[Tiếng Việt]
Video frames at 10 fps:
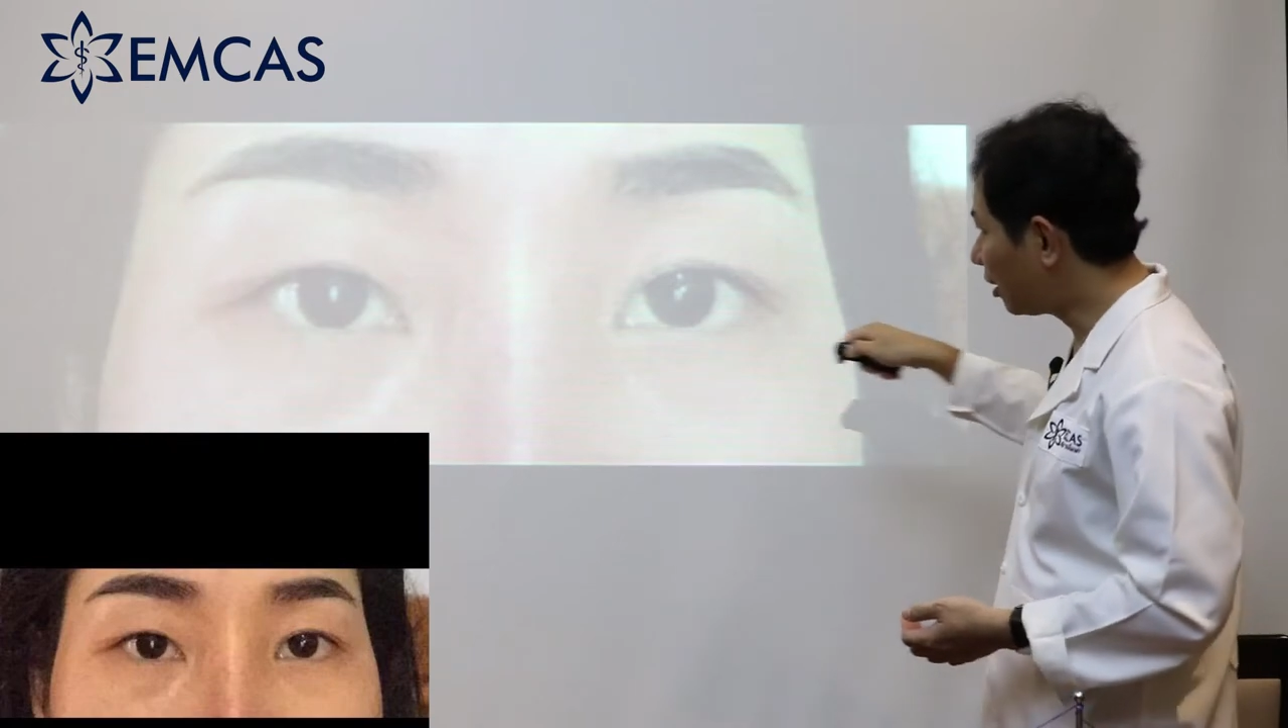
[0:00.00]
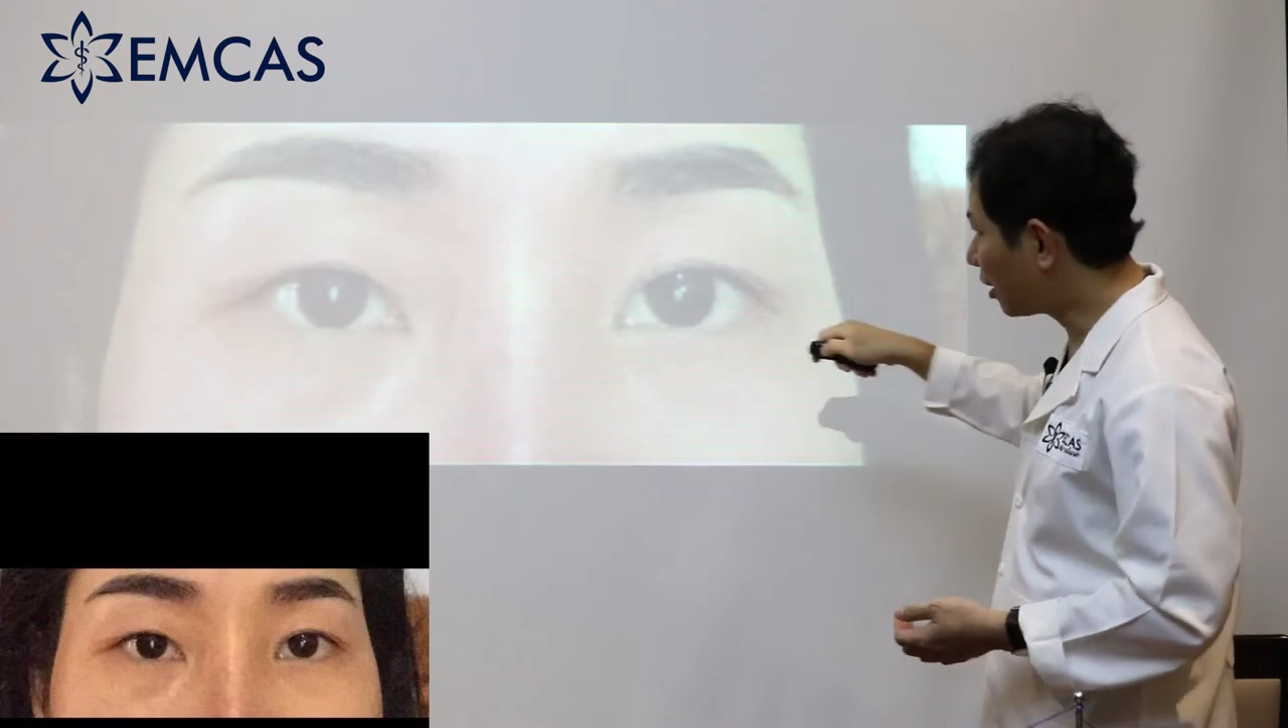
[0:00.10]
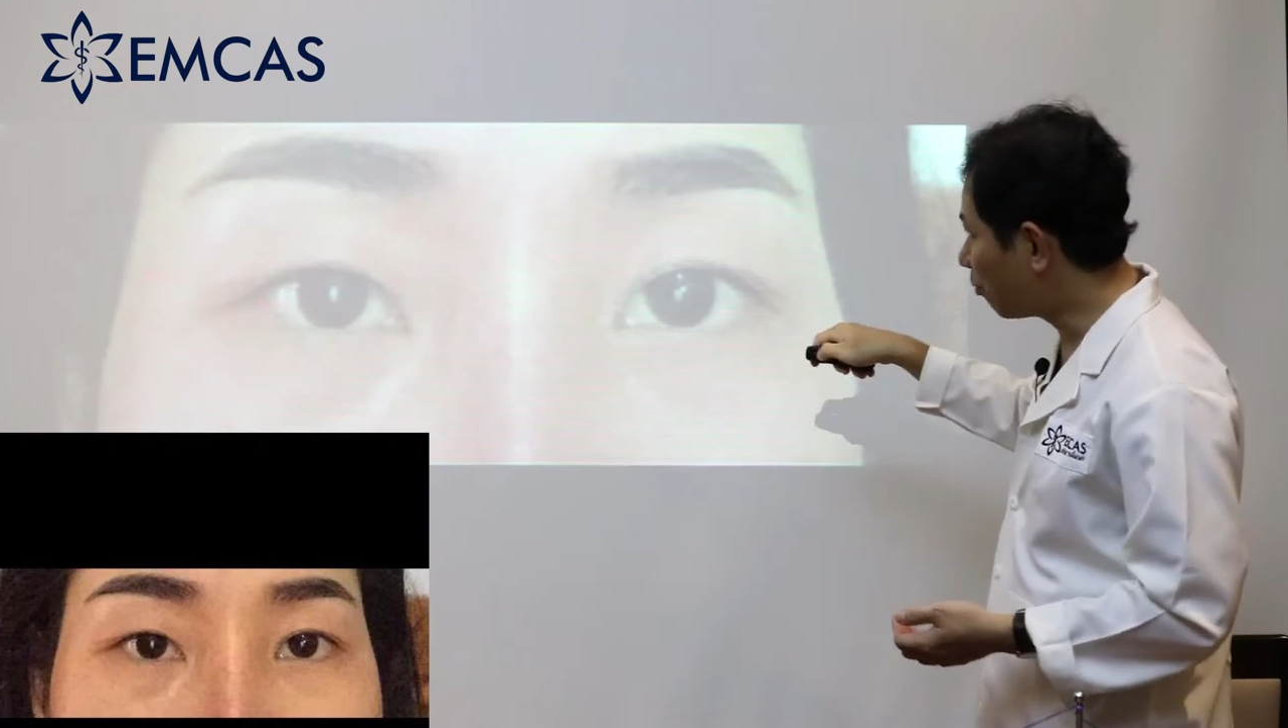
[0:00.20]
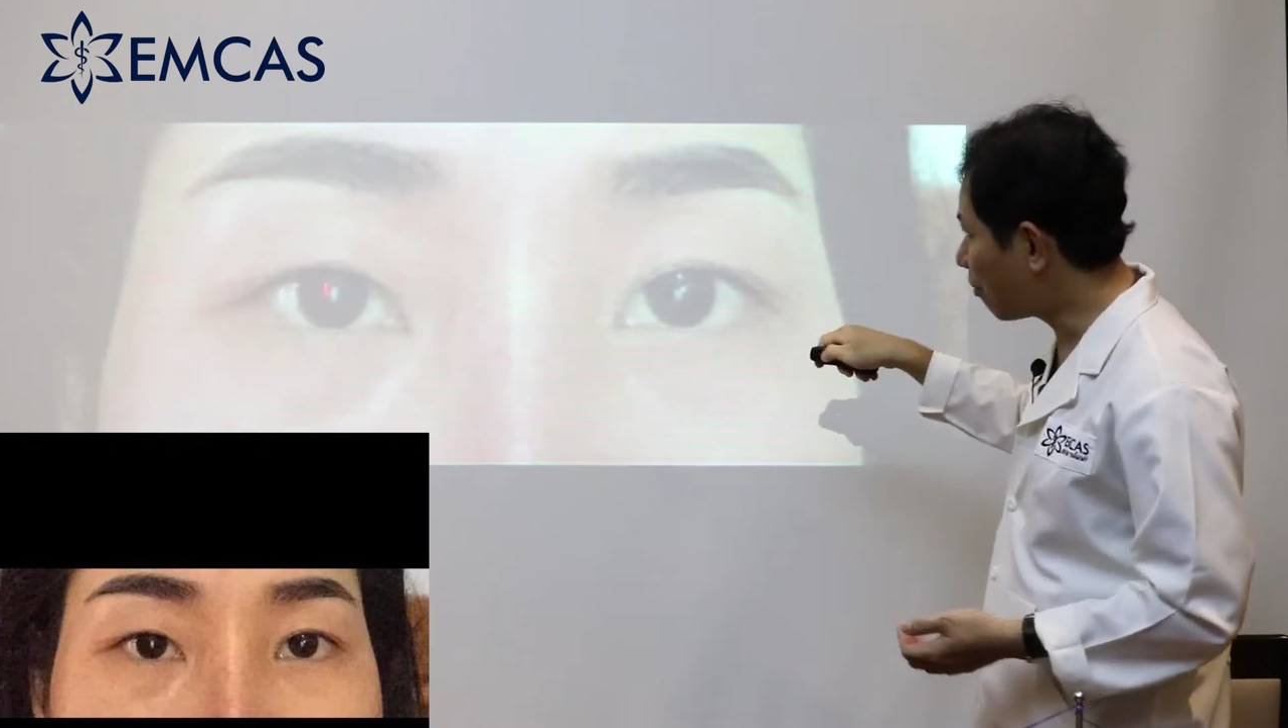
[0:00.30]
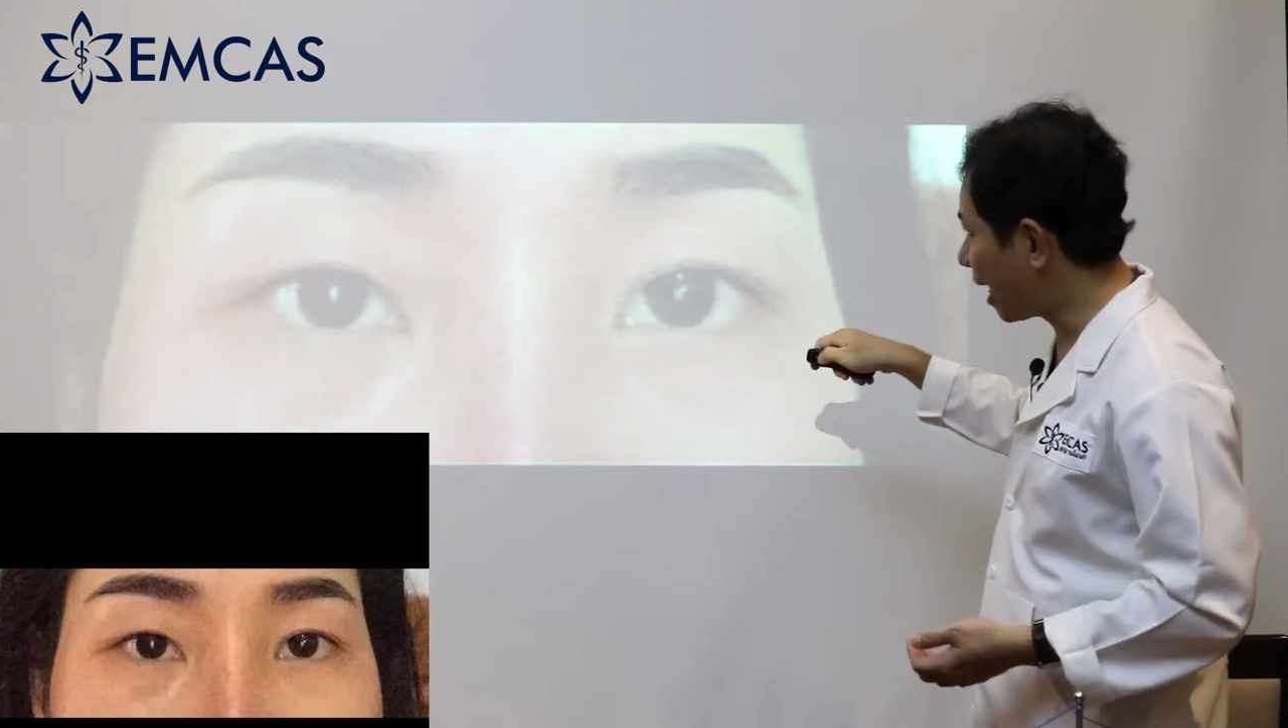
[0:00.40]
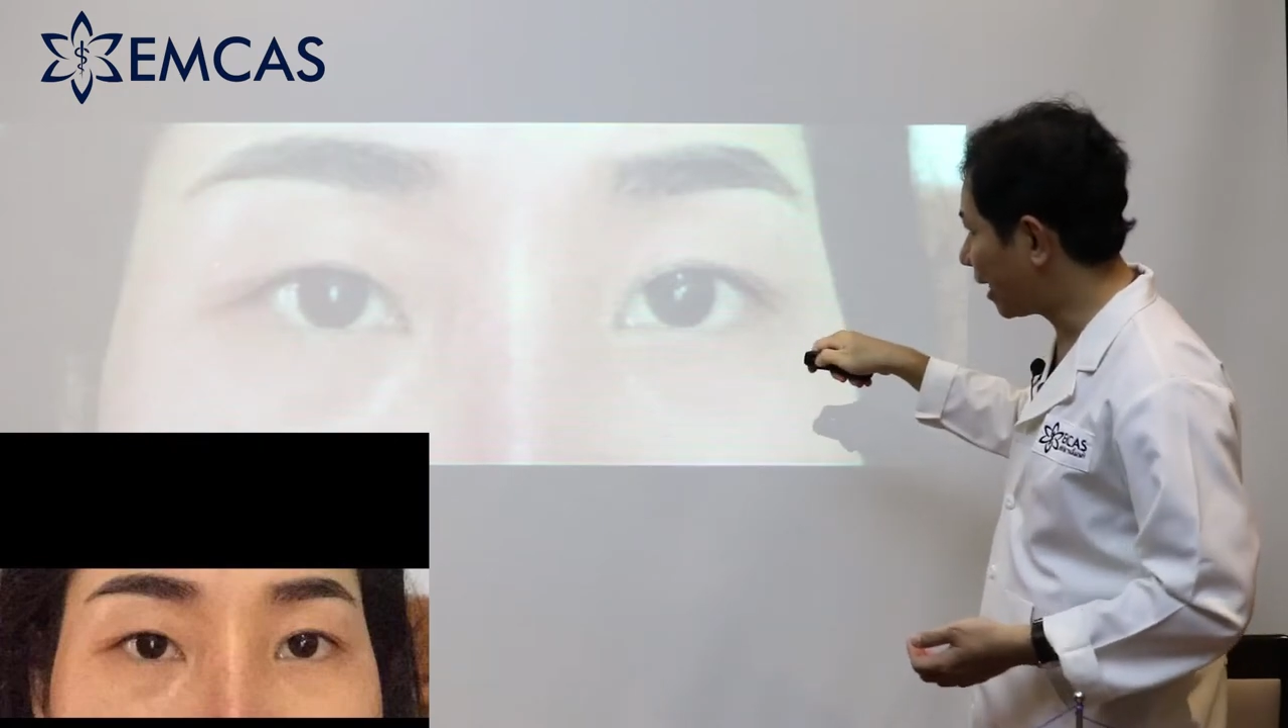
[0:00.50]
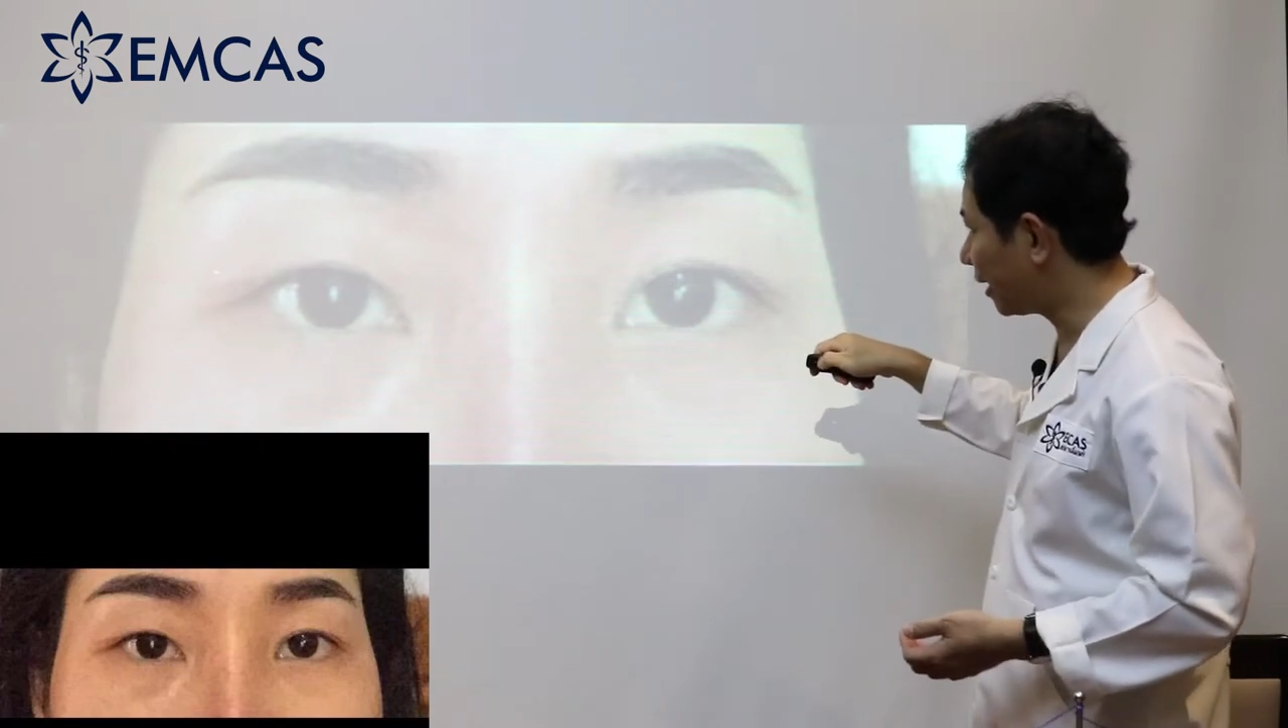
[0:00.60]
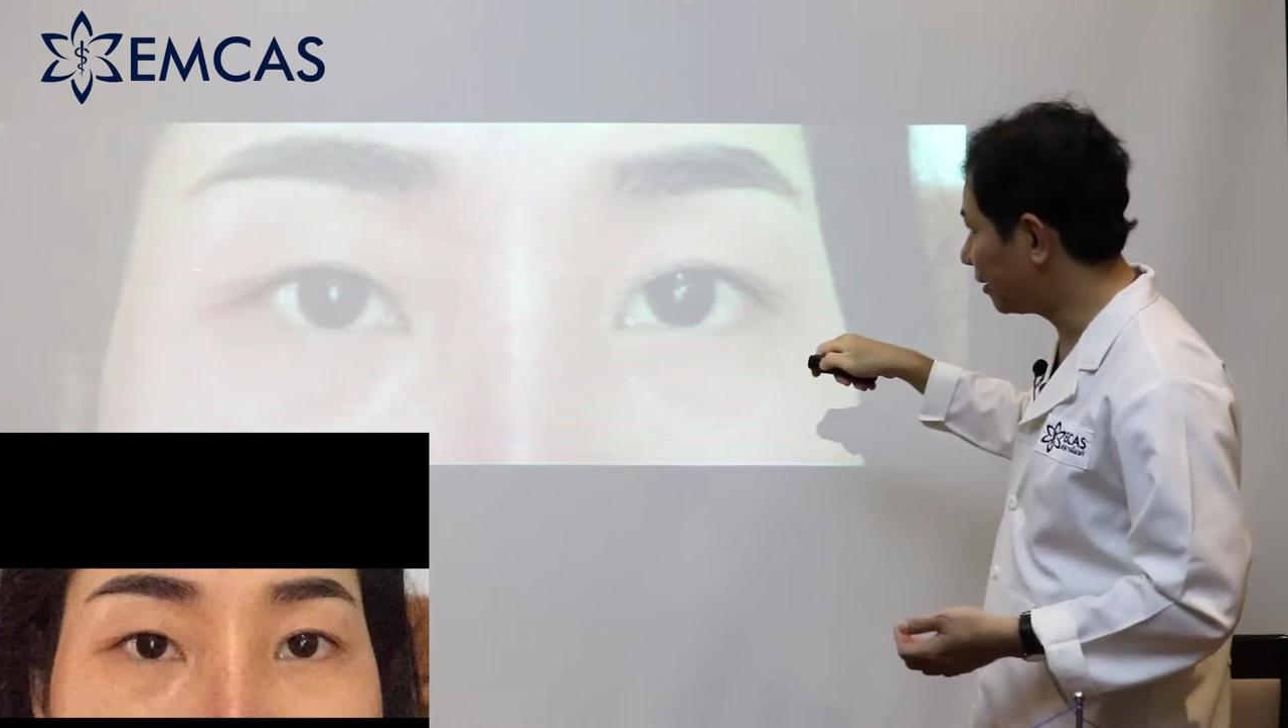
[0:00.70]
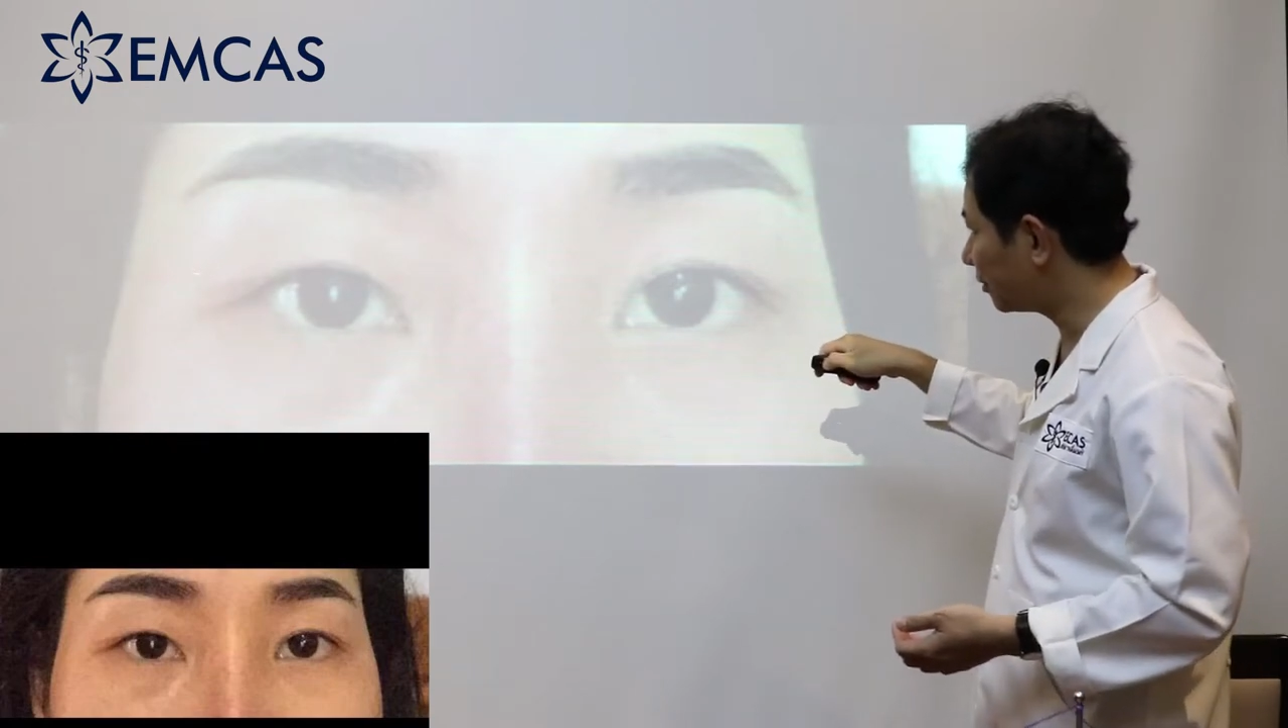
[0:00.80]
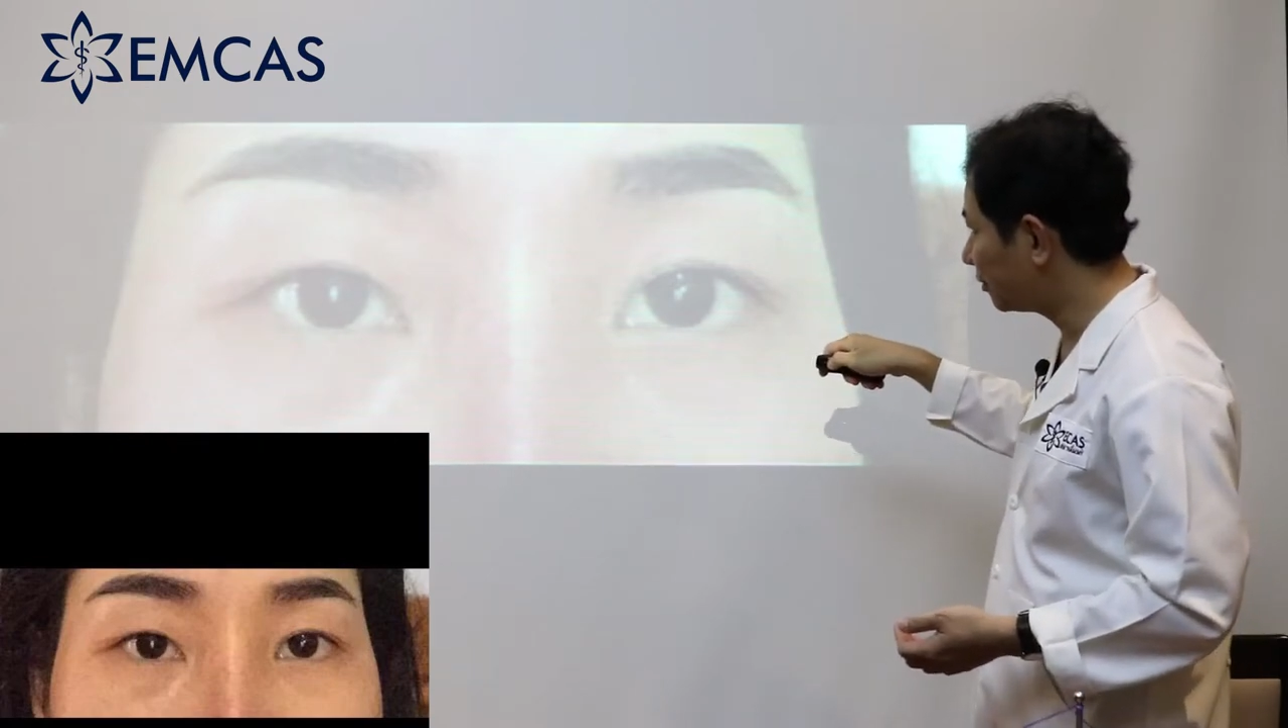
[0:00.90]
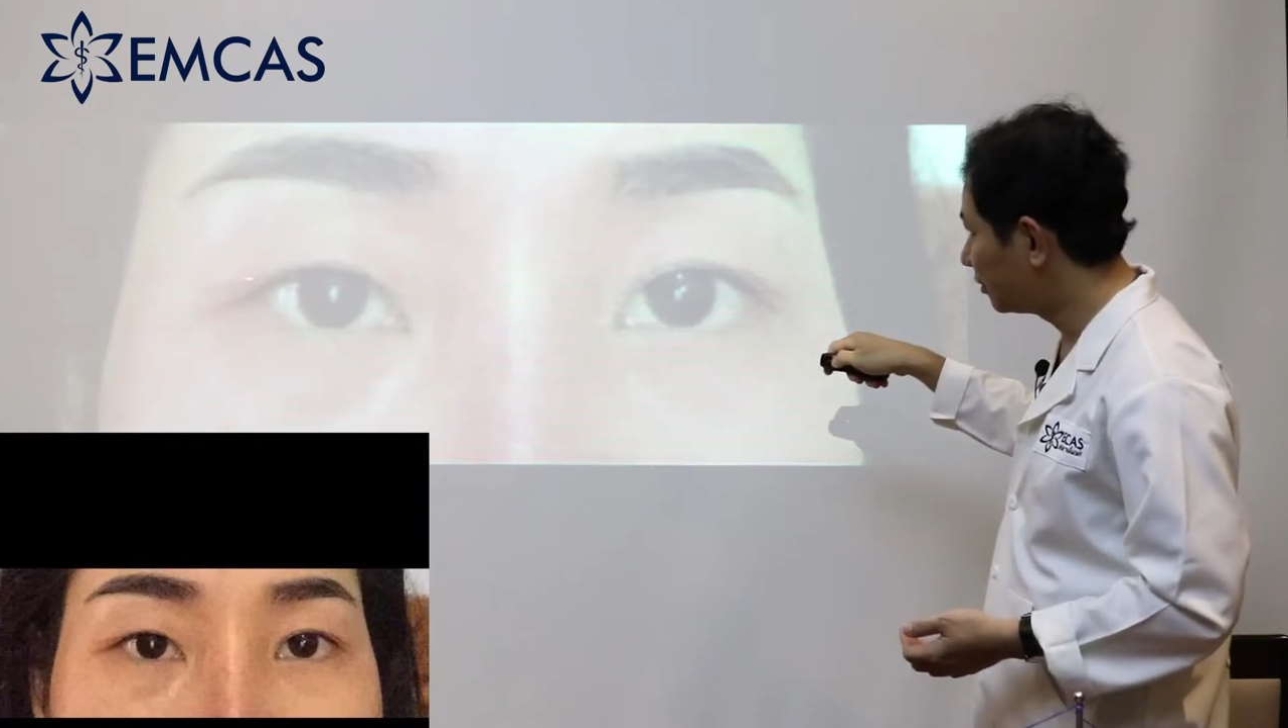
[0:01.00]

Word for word: nó không bằng cái này được